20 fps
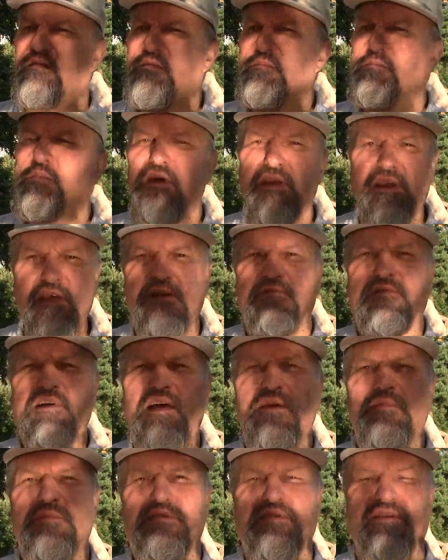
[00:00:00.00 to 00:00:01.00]
Мы не
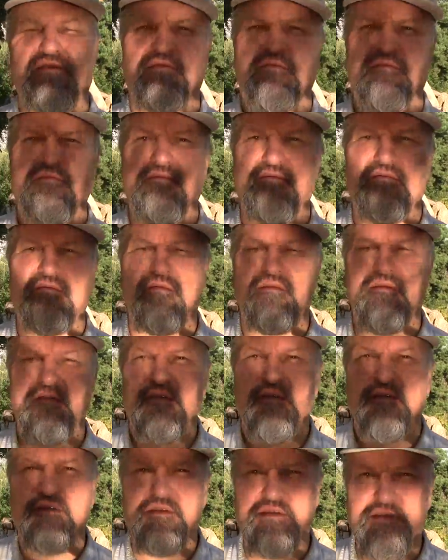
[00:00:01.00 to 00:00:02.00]
являемся
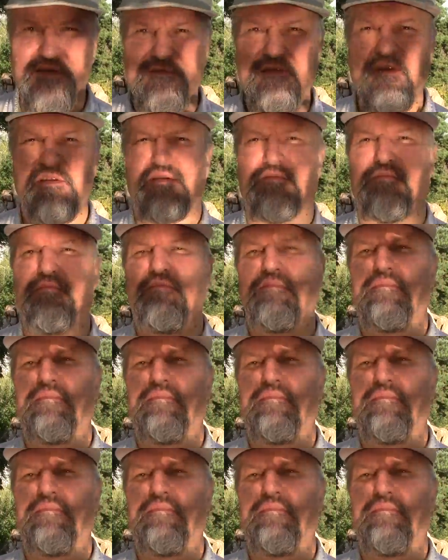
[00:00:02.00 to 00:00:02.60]
светом,